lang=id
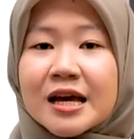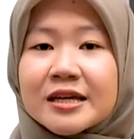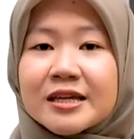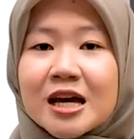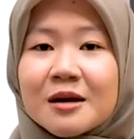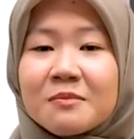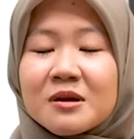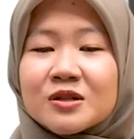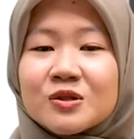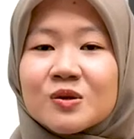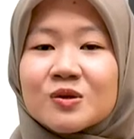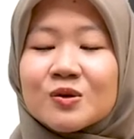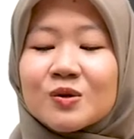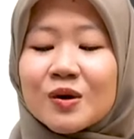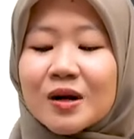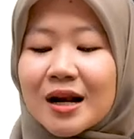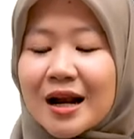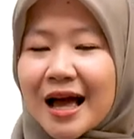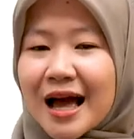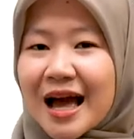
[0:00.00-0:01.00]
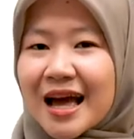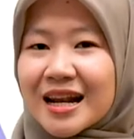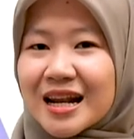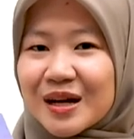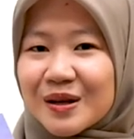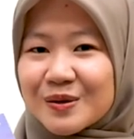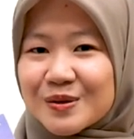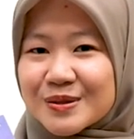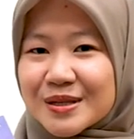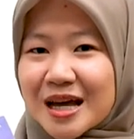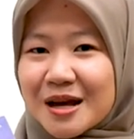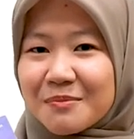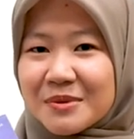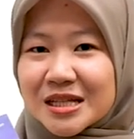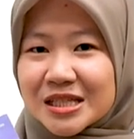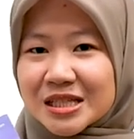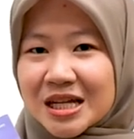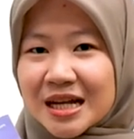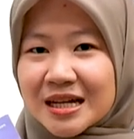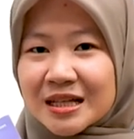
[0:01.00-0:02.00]
yang berjudul Anak Rusa
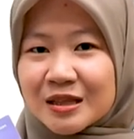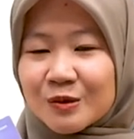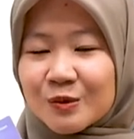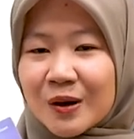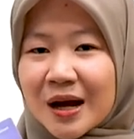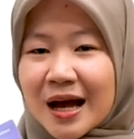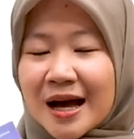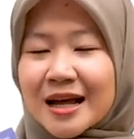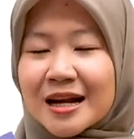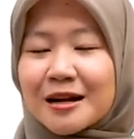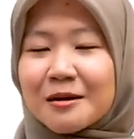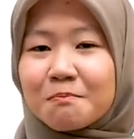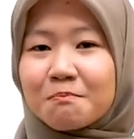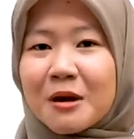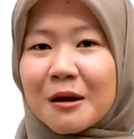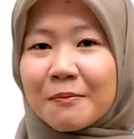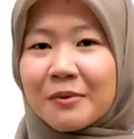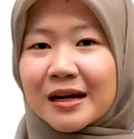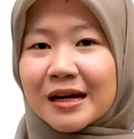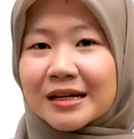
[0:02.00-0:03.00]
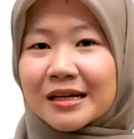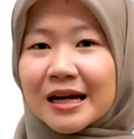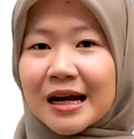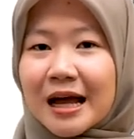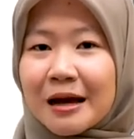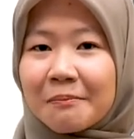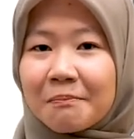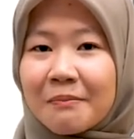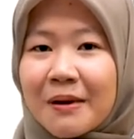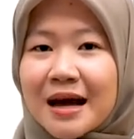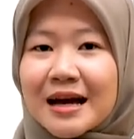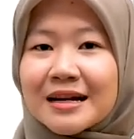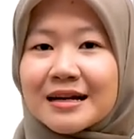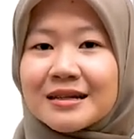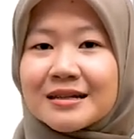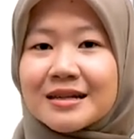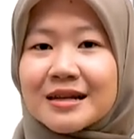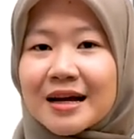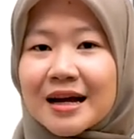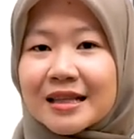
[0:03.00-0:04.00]
Mencari Tuhan bab ke-8
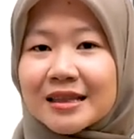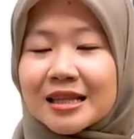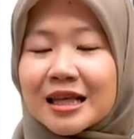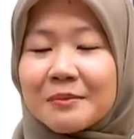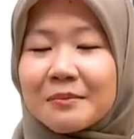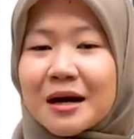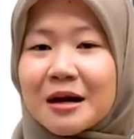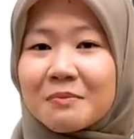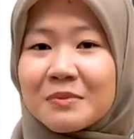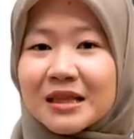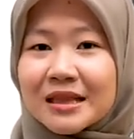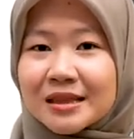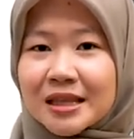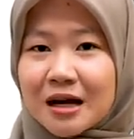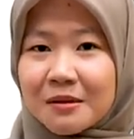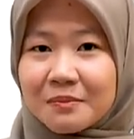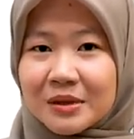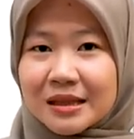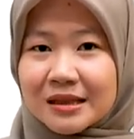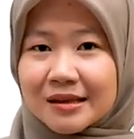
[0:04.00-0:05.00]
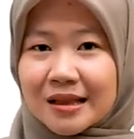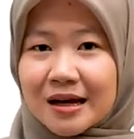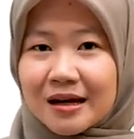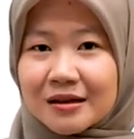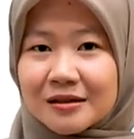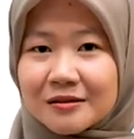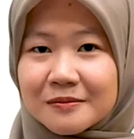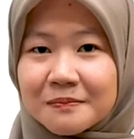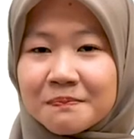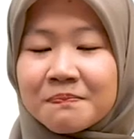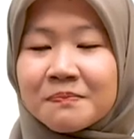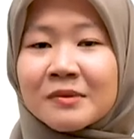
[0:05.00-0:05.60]
dengan tema bintang-bintang.